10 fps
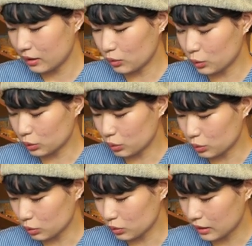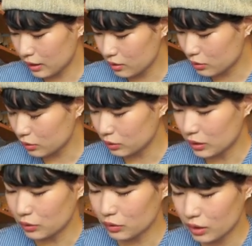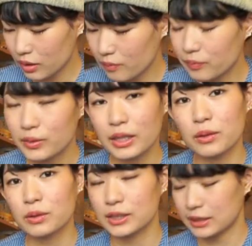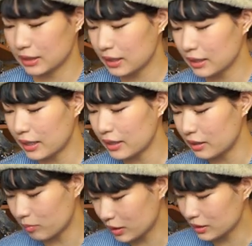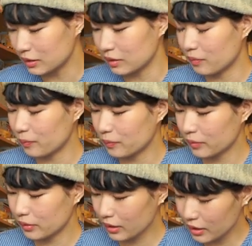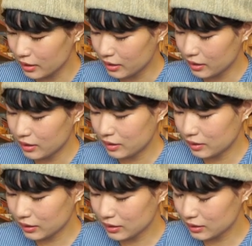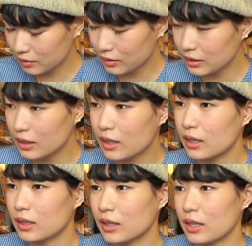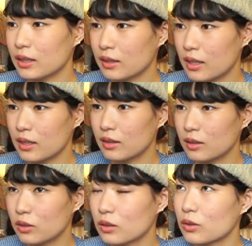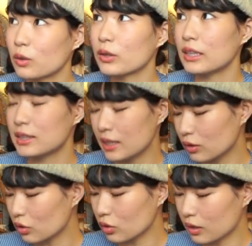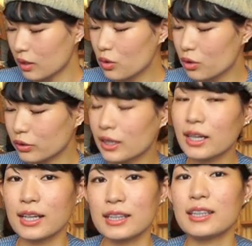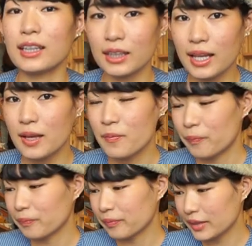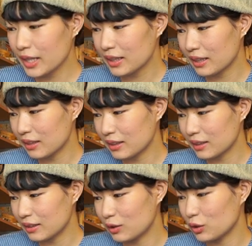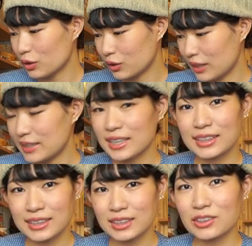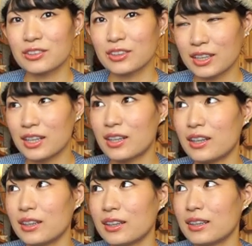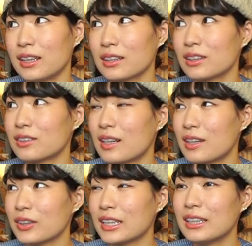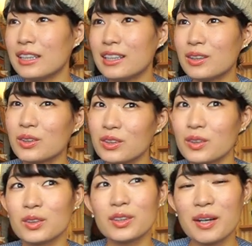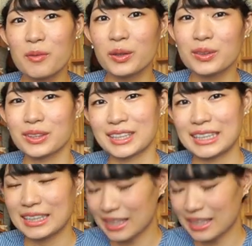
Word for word: オートと大容量なので結構しっかり入りますで私はだからだいたいコーヒーセットとかをこの中に入れてで布レジャーシートとかあとはお気に入りの布とかもよく敷い